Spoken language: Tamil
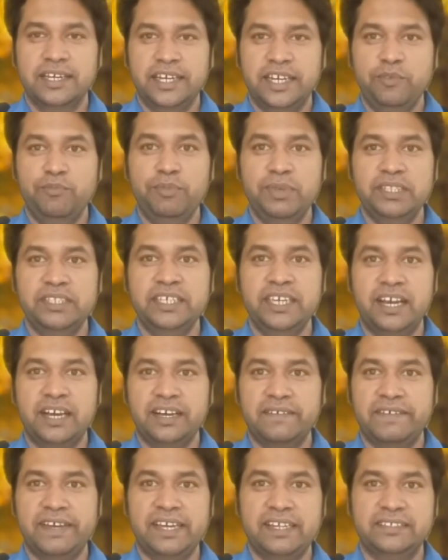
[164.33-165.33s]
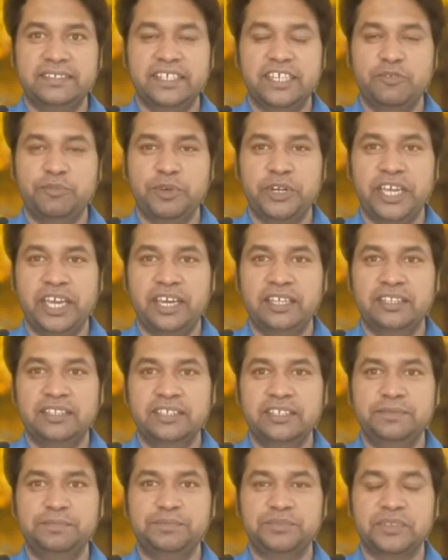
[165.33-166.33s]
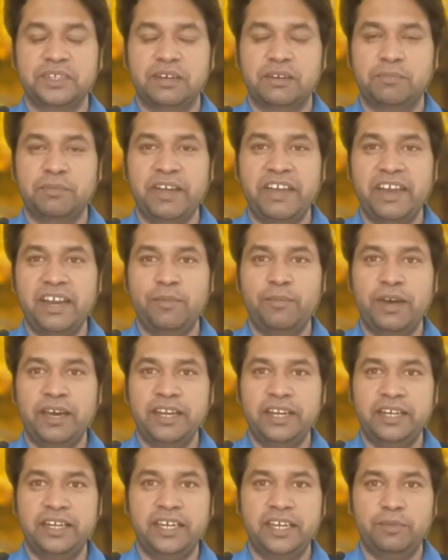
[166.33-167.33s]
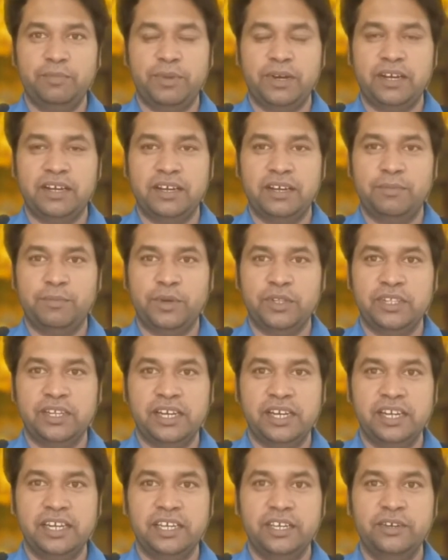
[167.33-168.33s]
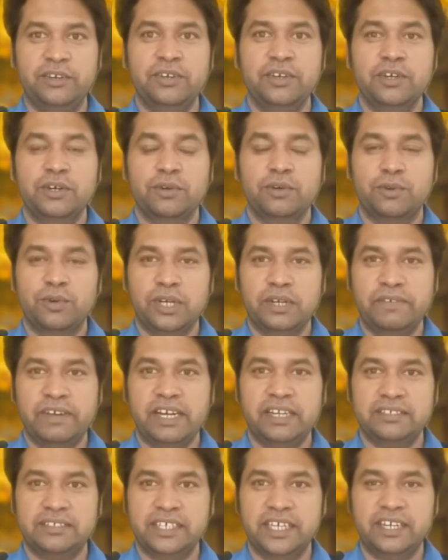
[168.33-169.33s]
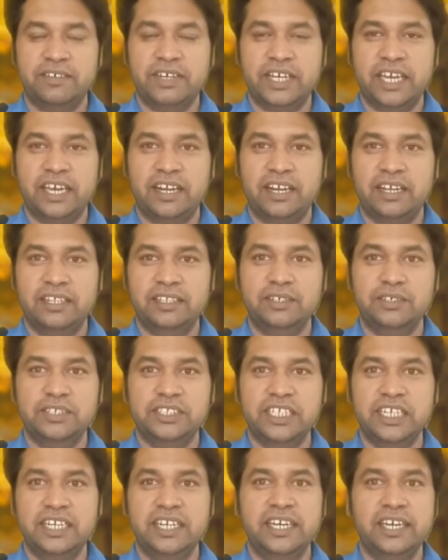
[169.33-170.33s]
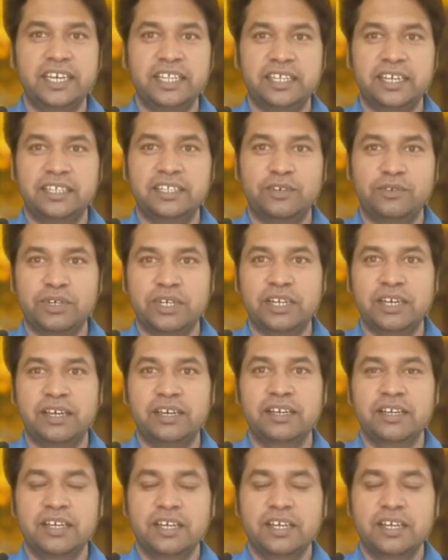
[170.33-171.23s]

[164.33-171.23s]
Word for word: நிம்மதியாக அங்கே வேலை செய்ய முடியாது மேலே மாறிட்டே இருப்பாங்க முதலாளி கூட வேலை செய்கிறவங்க யாராவது சின்ன ஏதாவது அவங்கள